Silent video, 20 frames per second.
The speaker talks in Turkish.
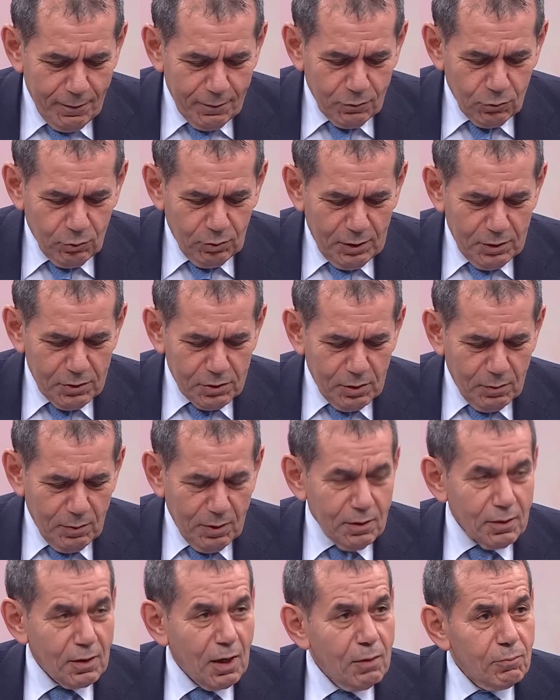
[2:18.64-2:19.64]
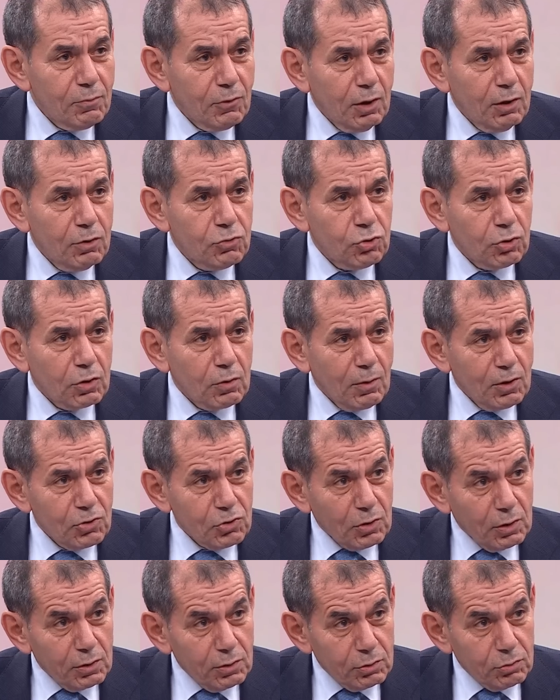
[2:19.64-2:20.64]
Dolayısıyla ben hem daha önceki
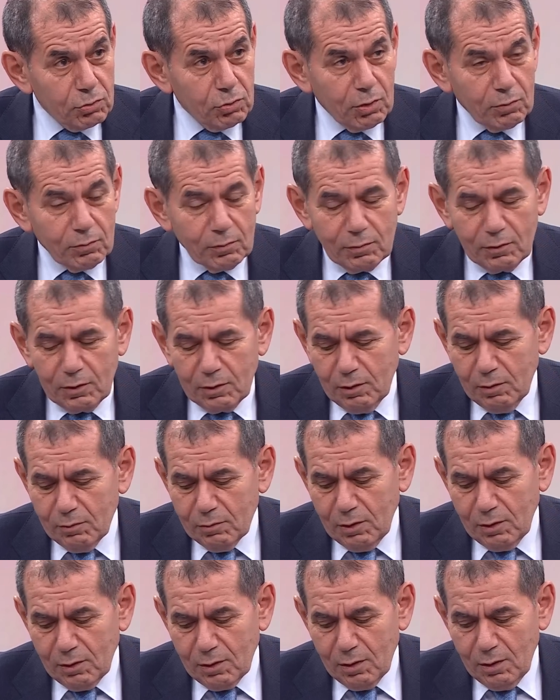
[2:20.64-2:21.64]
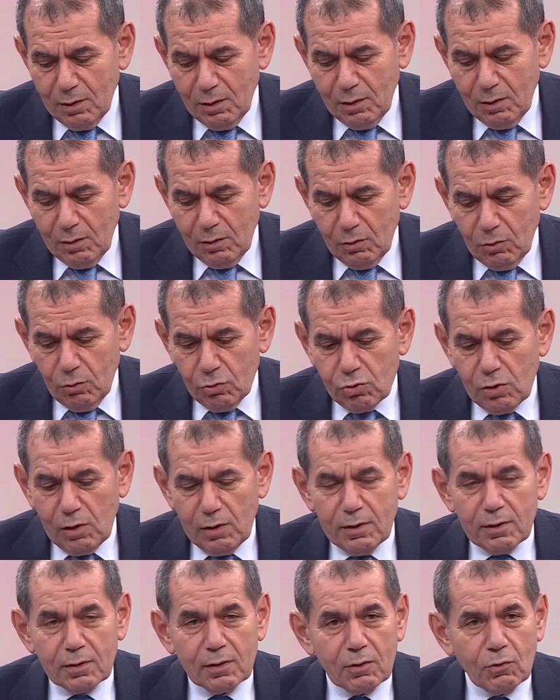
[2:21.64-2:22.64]
başkanlık döneminde hem de
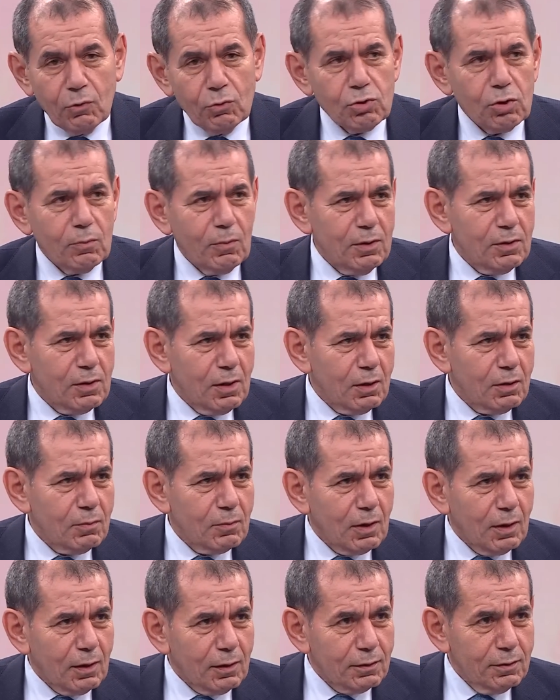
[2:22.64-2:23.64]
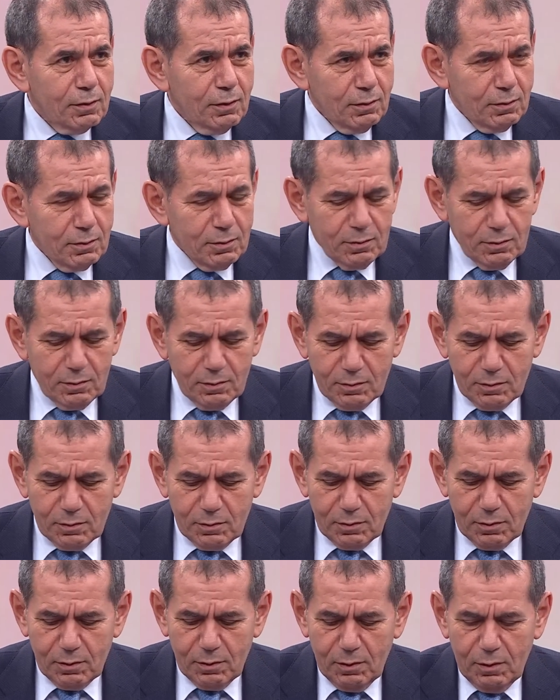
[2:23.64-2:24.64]
özellikle o zaman yarım kaldı.
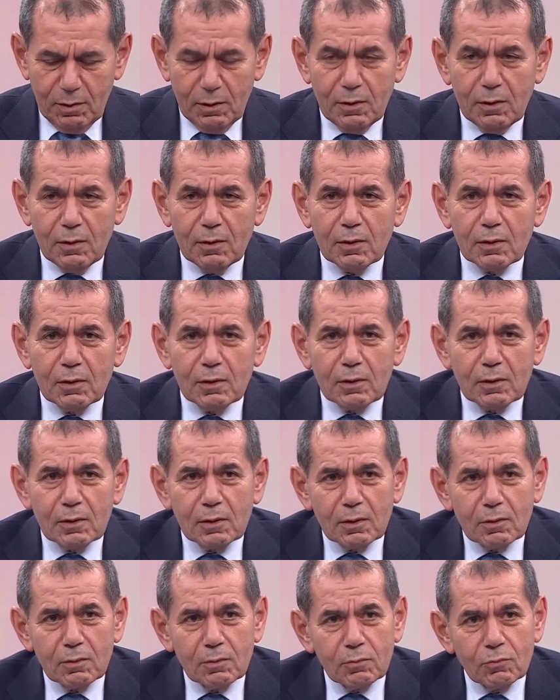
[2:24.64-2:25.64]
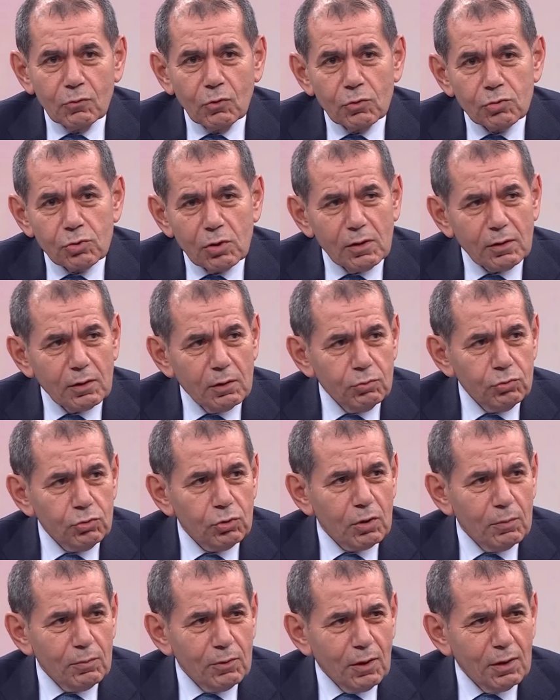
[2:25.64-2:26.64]
Ee, özellikle bu
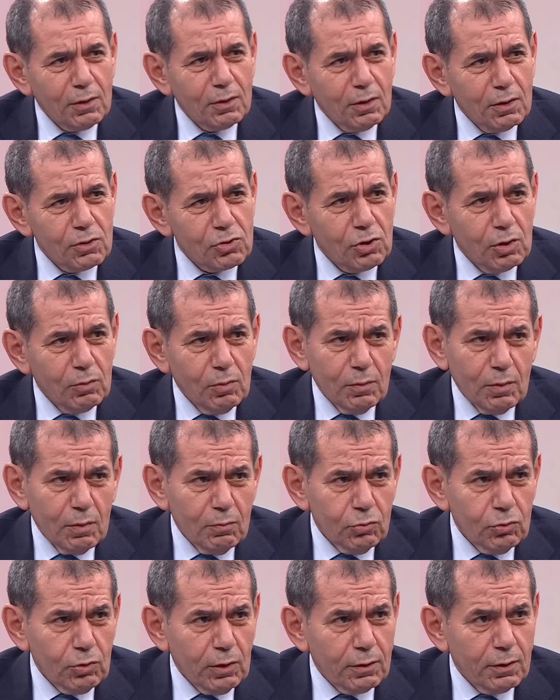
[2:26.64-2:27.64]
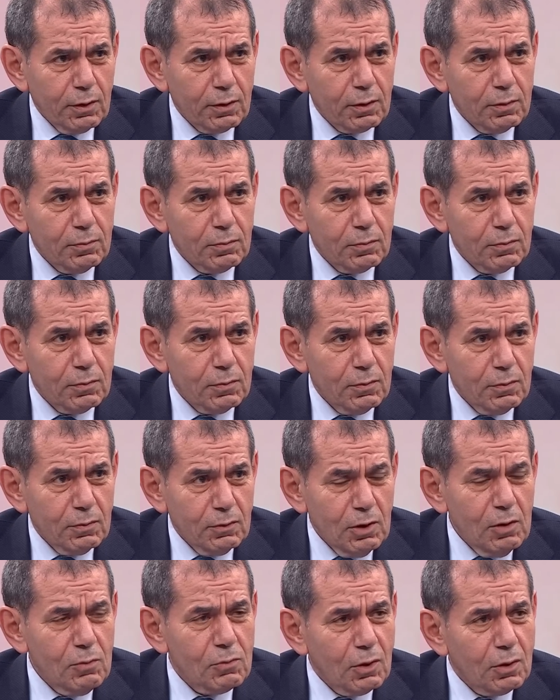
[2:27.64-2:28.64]
dönemde arkadaşlarıma ben bunu anlattım.
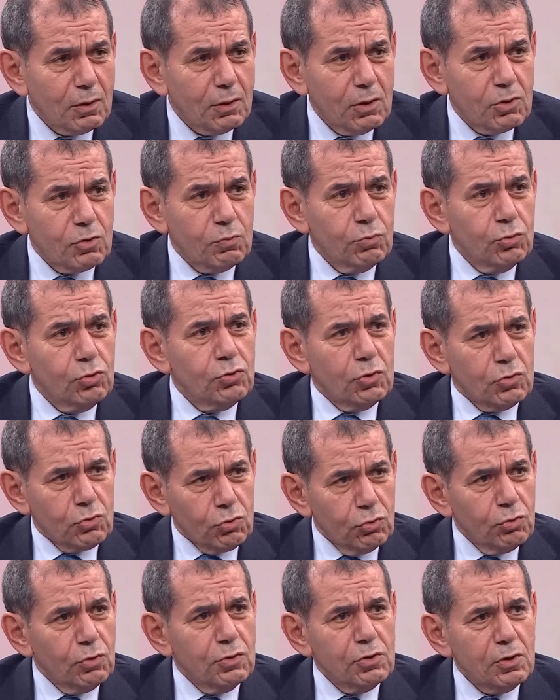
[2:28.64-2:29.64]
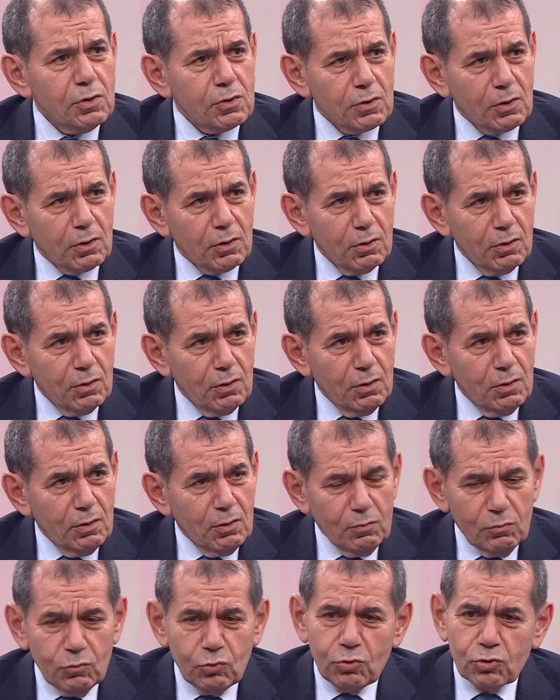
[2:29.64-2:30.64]
Dedim ki arkadaş bu işe soyunacaksak
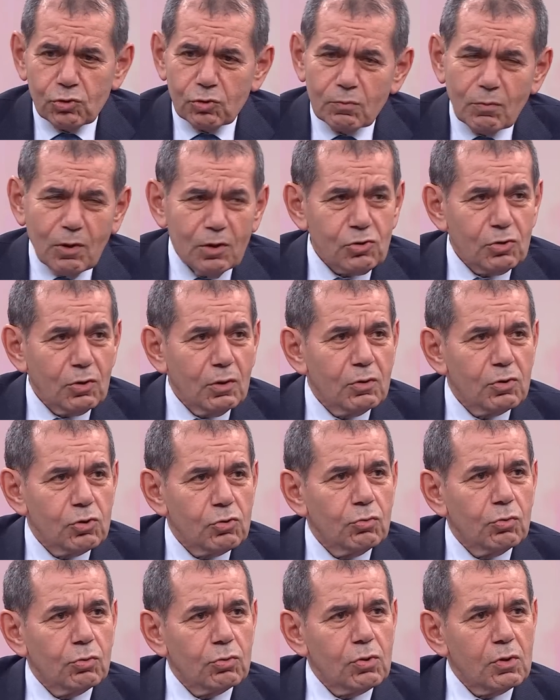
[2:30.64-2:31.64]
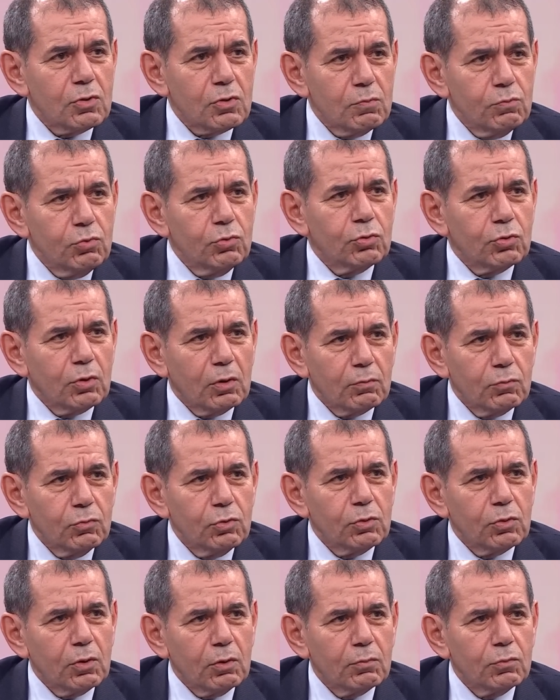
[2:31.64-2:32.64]
bu işin başlangıç noktası buradan,
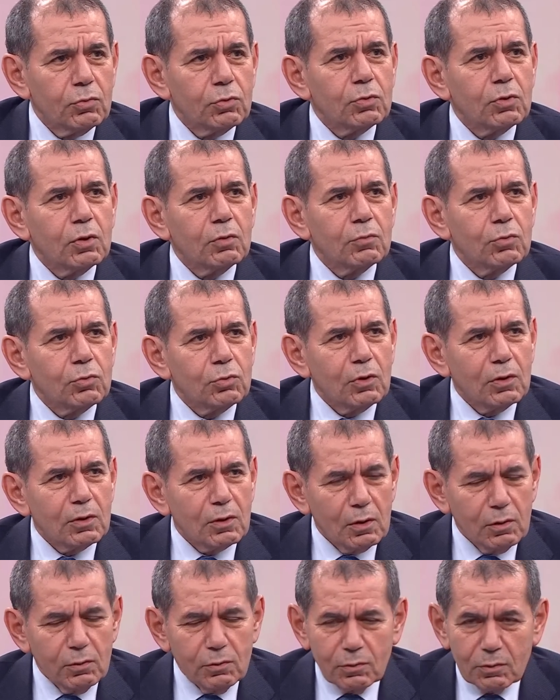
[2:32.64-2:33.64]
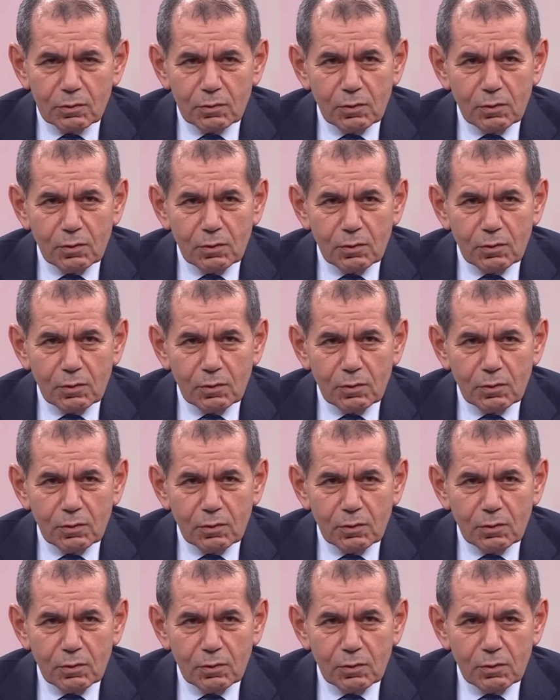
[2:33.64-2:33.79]
buradan, buradan, buradan geliyor.